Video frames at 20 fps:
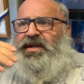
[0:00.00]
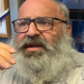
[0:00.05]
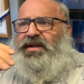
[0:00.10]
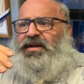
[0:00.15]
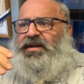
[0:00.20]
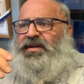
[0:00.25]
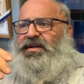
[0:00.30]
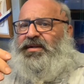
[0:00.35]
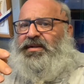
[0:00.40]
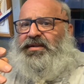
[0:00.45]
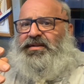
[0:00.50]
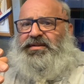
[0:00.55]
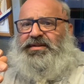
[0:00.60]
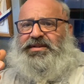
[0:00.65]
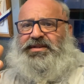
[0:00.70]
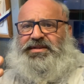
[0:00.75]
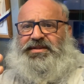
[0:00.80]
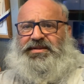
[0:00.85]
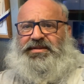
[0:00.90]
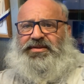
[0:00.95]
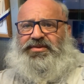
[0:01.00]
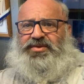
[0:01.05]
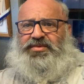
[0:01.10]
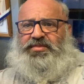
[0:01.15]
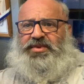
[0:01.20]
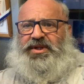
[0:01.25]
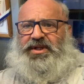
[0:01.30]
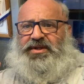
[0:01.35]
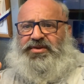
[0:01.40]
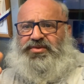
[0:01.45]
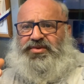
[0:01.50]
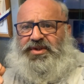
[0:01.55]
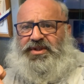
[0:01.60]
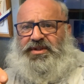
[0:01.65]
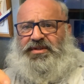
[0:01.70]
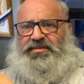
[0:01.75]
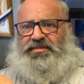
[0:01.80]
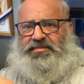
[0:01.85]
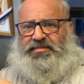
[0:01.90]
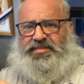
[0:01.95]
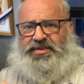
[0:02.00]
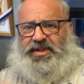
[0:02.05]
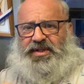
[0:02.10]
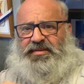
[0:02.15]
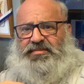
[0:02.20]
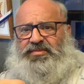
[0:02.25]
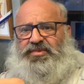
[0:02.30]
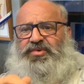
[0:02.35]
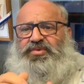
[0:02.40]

э, с людьми, которые там,